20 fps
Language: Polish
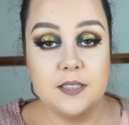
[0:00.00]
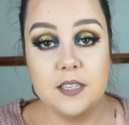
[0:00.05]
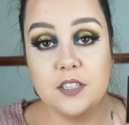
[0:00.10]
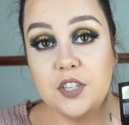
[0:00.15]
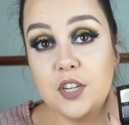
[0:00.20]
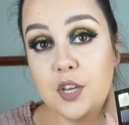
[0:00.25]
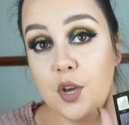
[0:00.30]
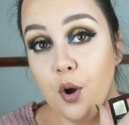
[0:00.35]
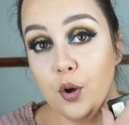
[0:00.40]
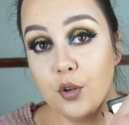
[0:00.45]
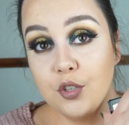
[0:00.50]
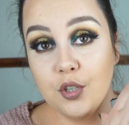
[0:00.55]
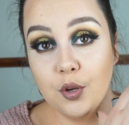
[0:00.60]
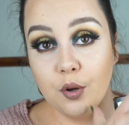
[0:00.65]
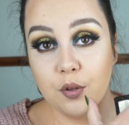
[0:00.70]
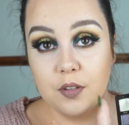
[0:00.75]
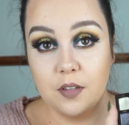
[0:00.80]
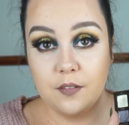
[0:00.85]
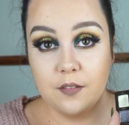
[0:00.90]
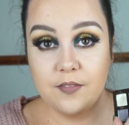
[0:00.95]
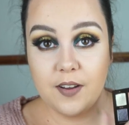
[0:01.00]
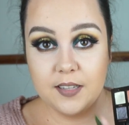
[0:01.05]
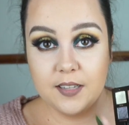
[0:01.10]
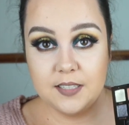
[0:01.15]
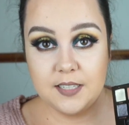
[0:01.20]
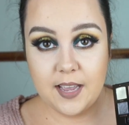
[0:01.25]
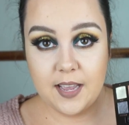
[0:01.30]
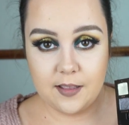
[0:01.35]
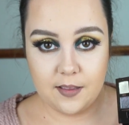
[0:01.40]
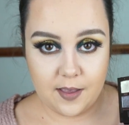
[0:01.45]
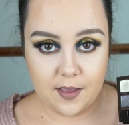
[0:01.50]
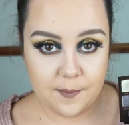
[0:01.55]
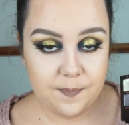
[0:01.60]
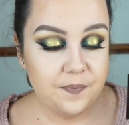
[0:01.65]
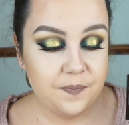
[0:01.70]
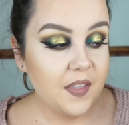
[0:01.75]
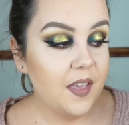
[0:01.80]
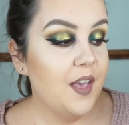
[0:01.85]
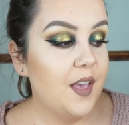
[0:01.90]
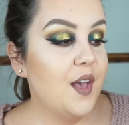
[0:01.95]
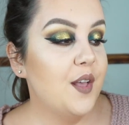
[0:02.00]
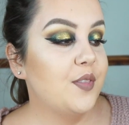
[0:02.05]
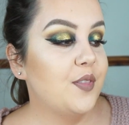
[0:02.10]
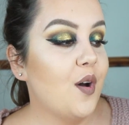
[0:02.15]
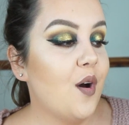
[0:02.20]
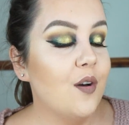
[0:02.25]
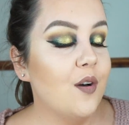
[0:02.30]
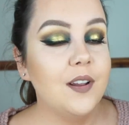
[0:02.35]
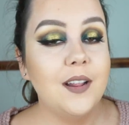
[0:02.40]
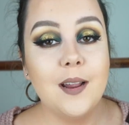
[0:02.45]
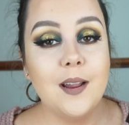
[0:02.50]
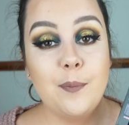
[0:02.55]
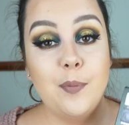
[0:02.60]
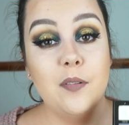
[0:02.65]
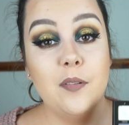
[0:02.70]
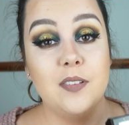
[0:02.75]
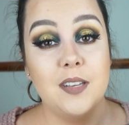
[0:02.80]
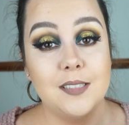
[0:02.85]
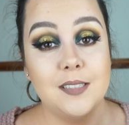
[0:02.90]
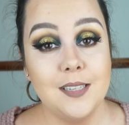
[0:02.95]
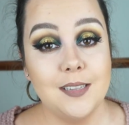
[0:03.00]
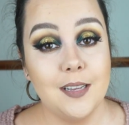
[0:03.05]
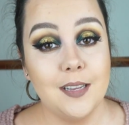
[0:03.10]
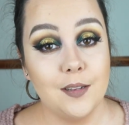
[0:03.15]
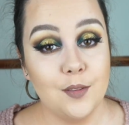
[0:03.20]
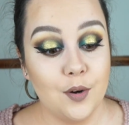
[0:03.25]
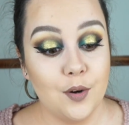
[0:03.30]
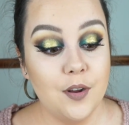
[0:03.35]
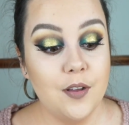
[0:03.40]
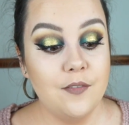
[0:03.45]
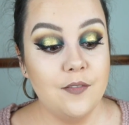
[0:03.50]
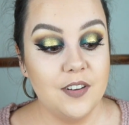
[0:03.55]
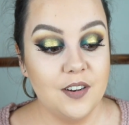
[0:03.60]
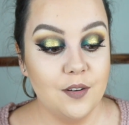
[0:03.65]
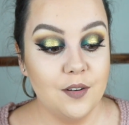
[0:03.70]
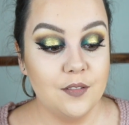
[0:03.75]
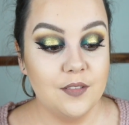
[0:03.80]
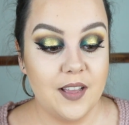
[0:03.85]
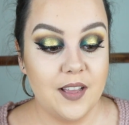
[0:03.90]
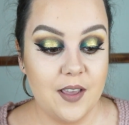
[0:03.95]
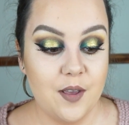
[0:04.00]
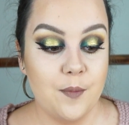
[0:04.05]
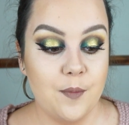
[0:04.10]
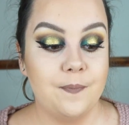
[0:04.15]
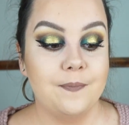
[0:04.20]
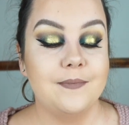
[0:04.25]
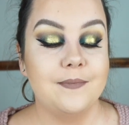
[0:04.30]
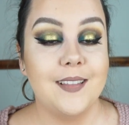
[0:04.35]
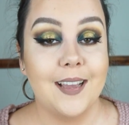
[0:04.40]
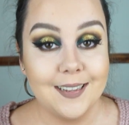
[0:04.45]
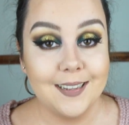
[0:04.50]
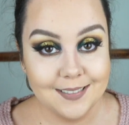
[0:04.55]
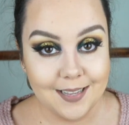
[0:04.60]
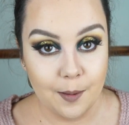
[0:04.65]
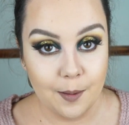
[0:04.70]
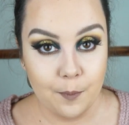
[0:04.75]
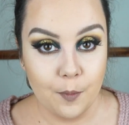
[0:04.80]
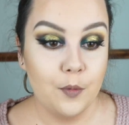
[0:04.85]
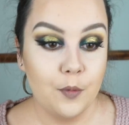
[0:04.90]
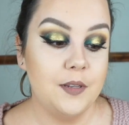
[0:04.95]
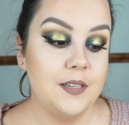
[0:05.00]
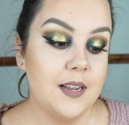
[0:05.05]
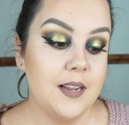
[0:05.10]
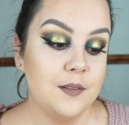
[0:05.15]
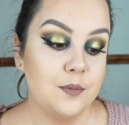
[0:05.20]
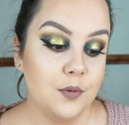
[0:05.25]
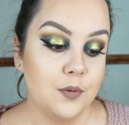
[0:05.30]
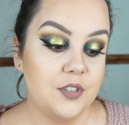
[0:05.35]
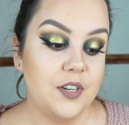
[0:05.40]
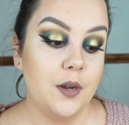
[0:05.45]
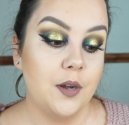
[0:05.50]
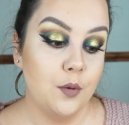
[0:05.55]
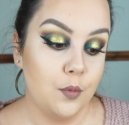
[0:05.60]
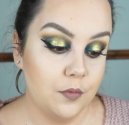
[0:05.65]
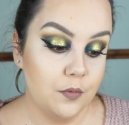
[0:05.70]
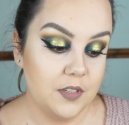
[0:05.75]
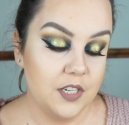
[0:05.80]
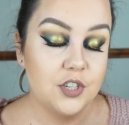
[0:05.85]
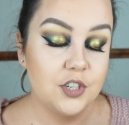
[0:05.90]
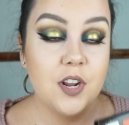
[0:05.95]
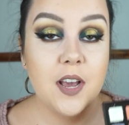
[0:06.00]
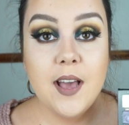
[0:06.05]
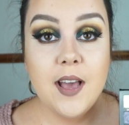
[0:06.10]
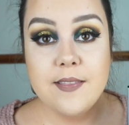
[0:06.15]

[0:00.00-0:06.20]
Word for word: Jeżeli chodzi o te dwa cienie, to one na powiece tak trochę wyglądają tak samo i na słoczach również.